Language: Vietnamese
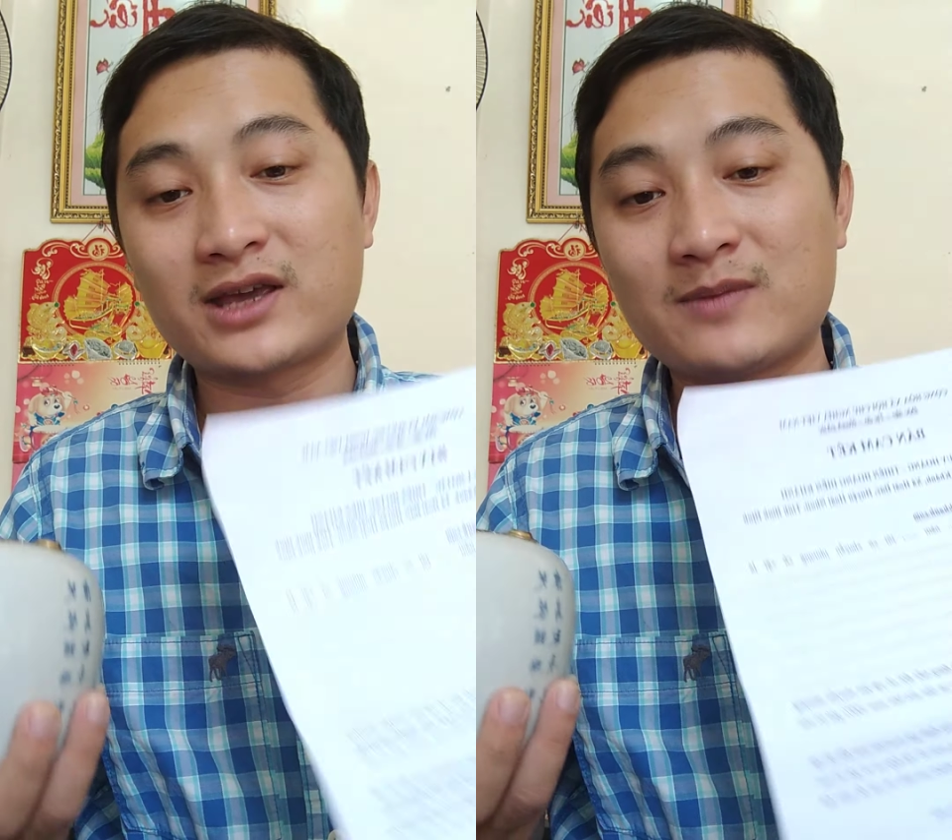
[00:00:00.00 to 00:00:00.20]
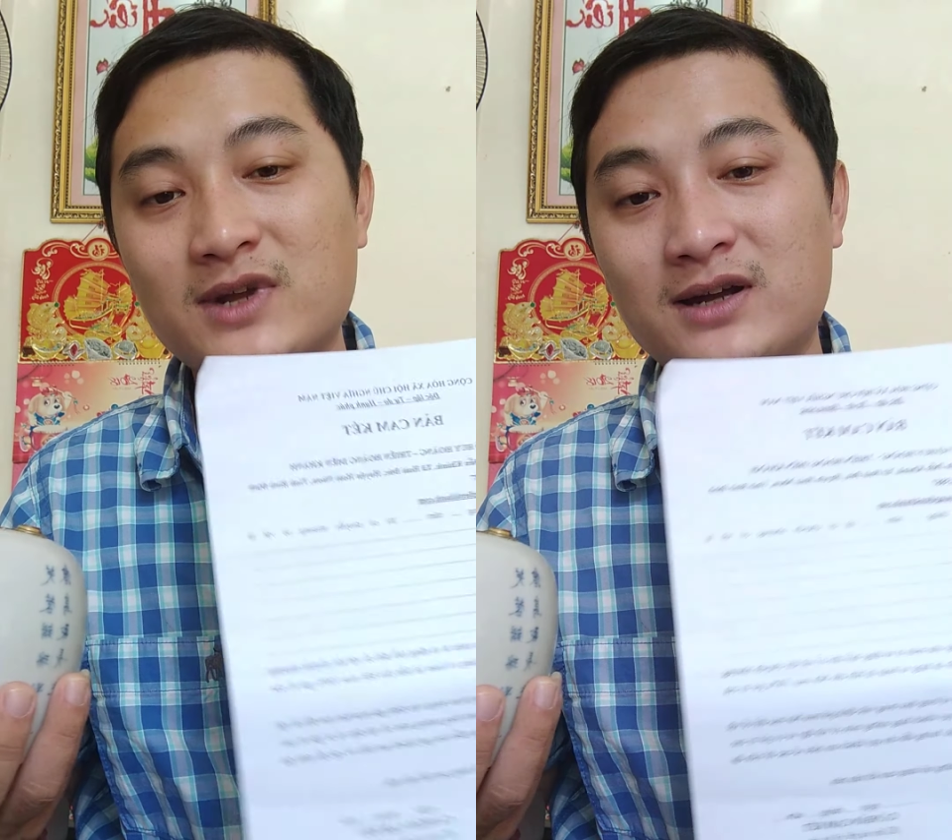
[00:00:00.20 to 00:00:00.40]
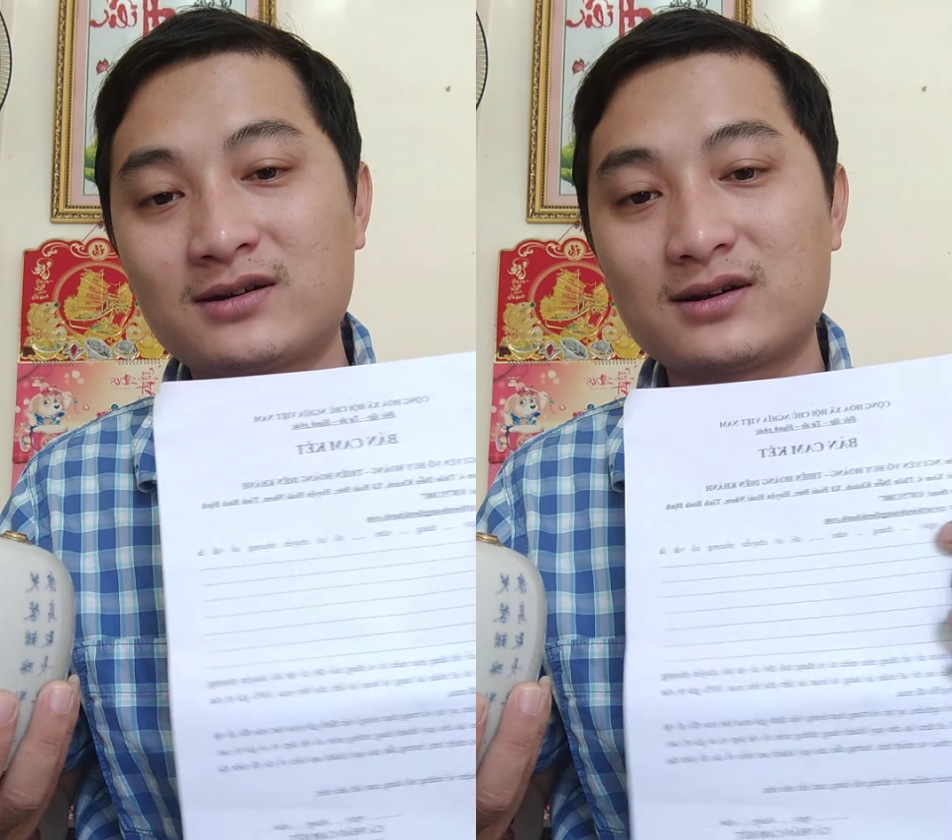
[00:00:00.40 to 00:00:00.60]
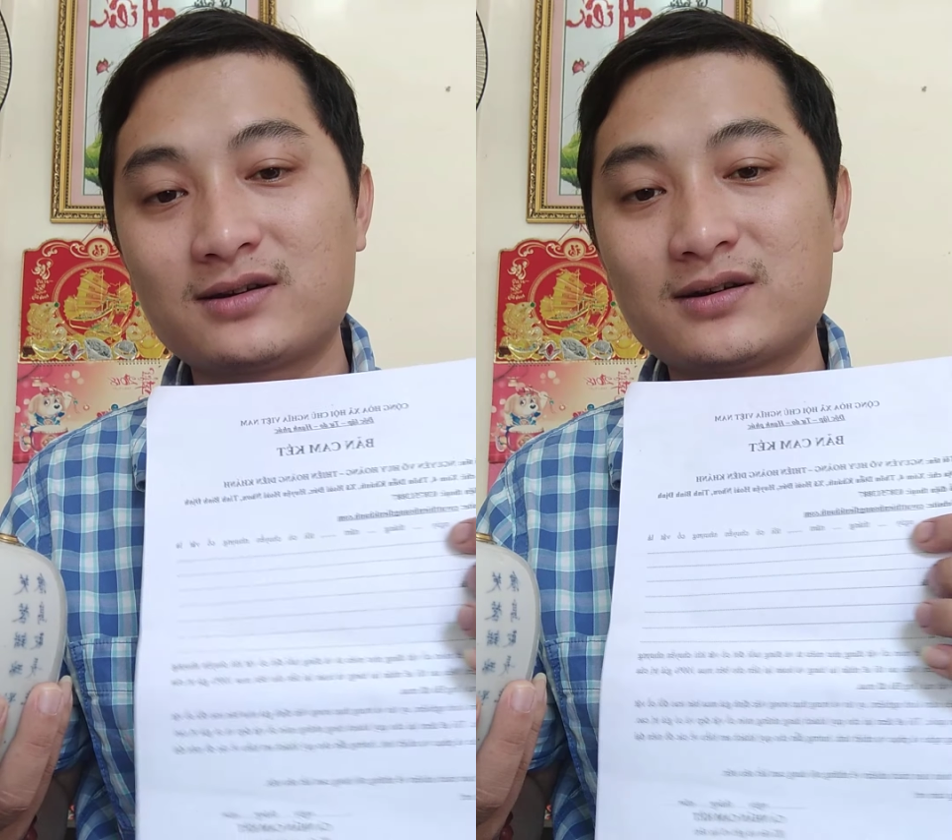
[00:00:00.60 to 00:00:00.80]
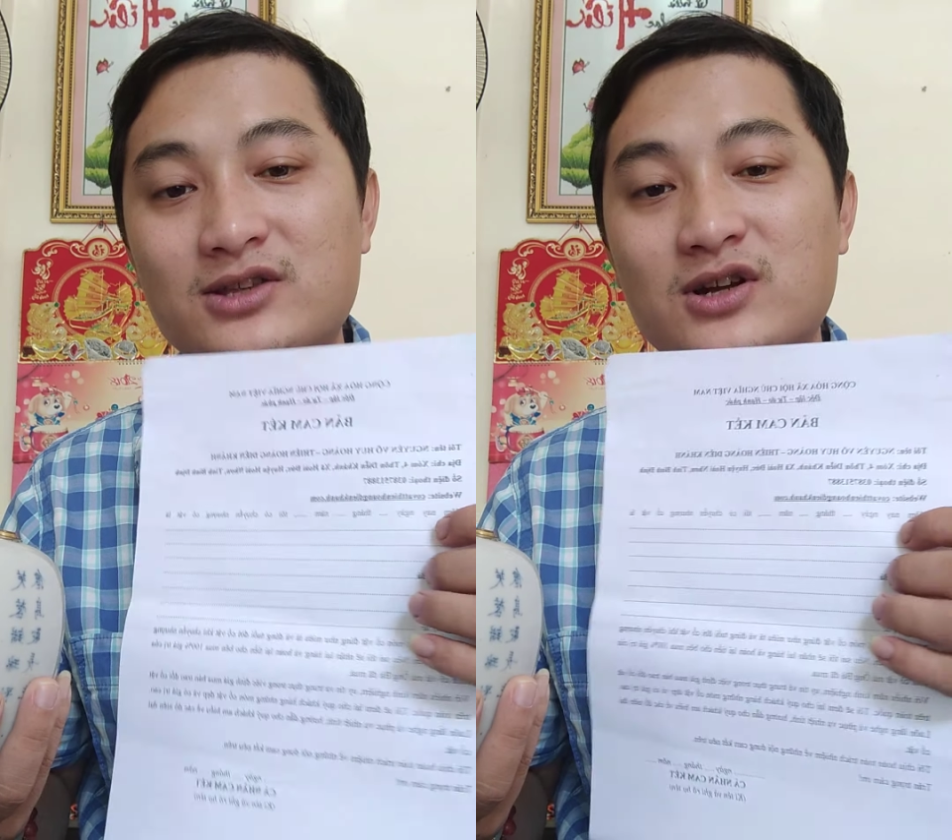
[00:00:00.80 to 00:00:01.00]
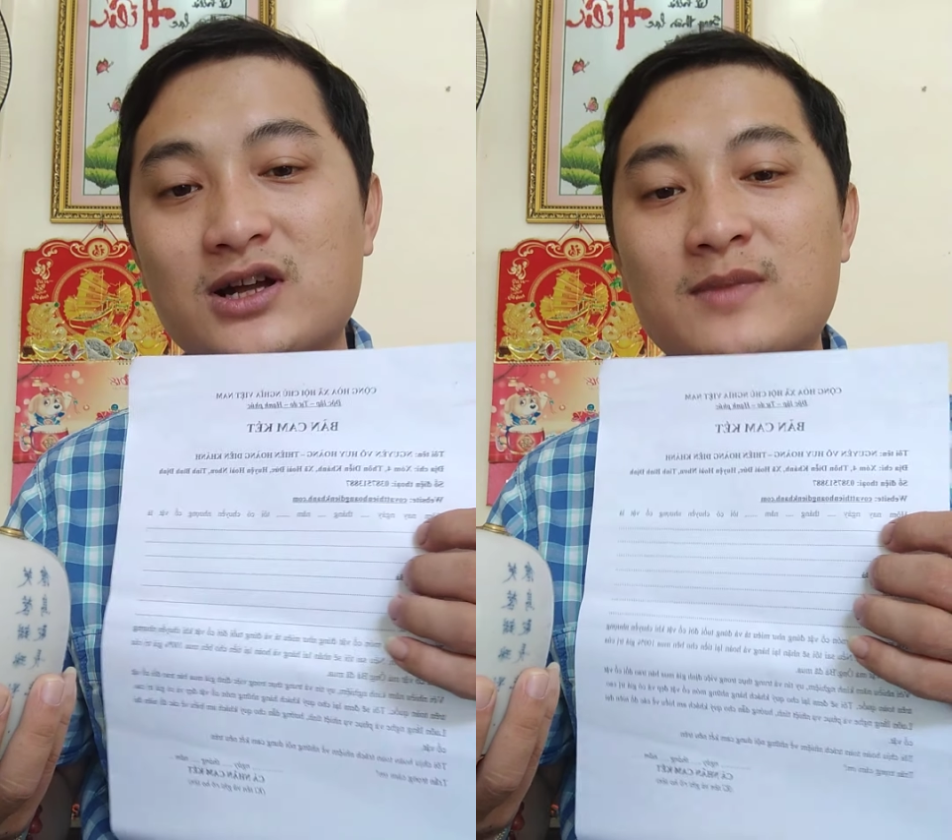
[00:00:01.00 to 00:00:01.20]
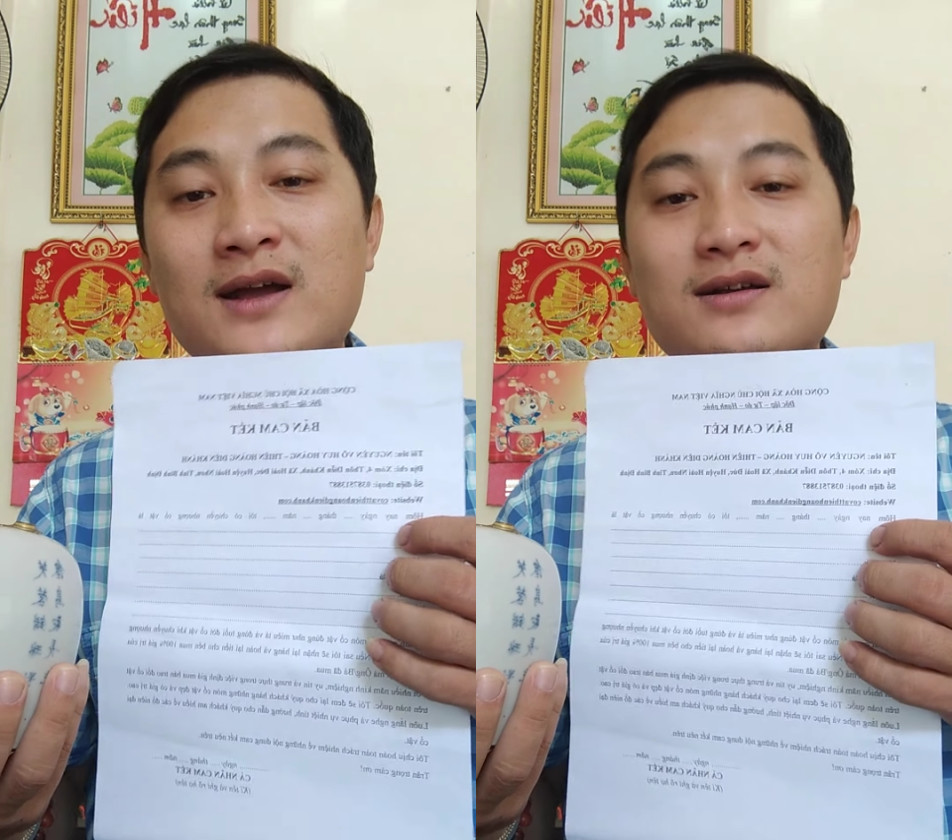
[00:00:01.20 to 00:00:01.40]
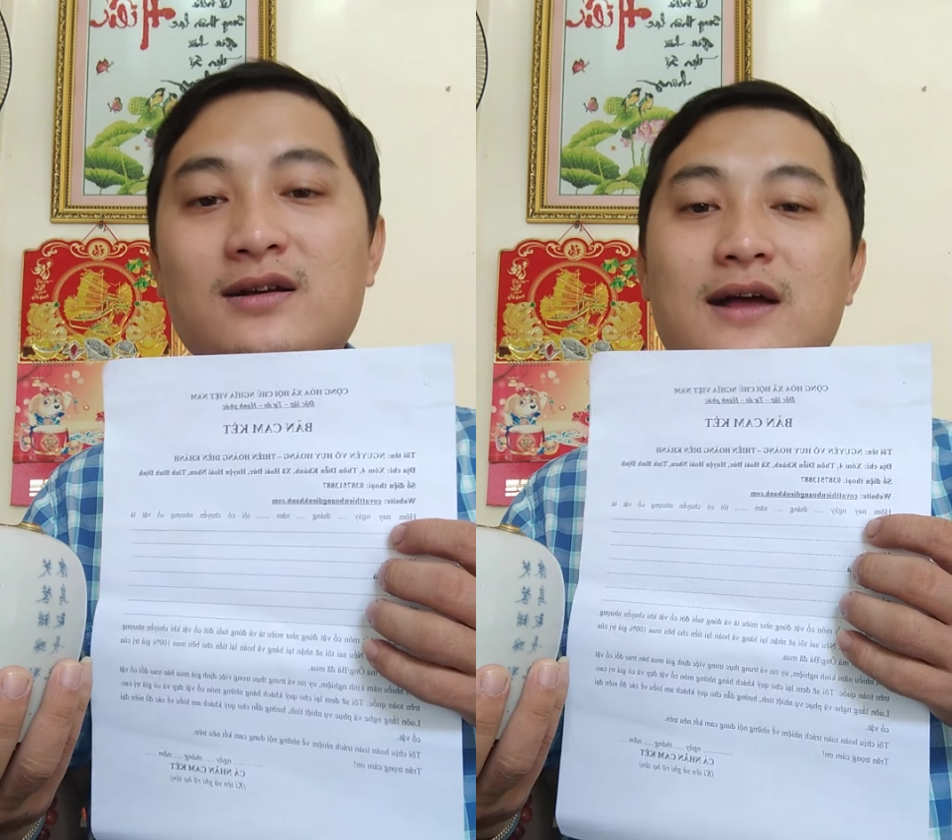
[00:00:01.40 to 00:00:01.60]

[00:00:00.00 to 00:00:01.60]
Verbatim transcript: kiểm định để cho các bác